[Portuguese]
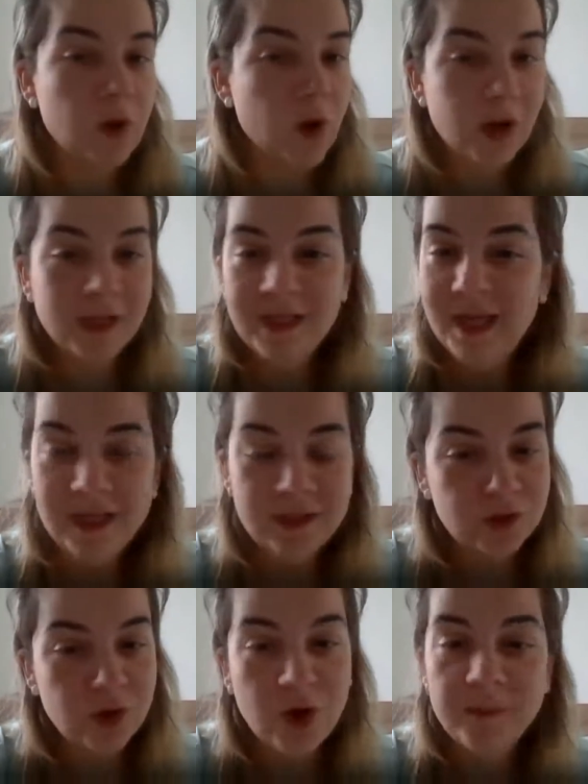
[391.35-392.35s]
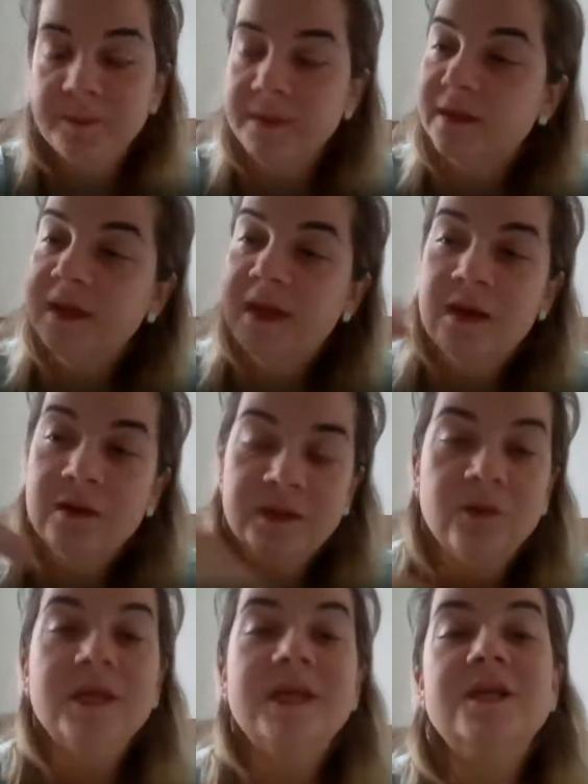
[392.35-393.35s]
Ok, top.
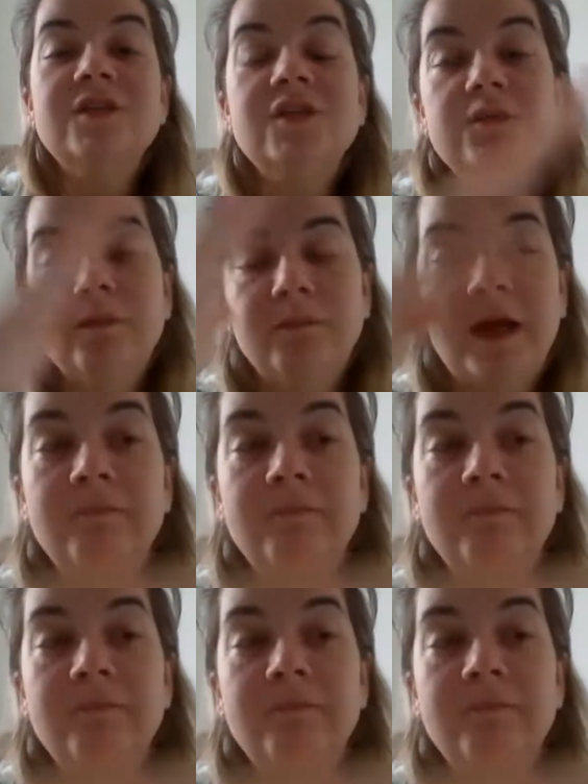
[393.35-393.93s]
Então, o que, que a gente.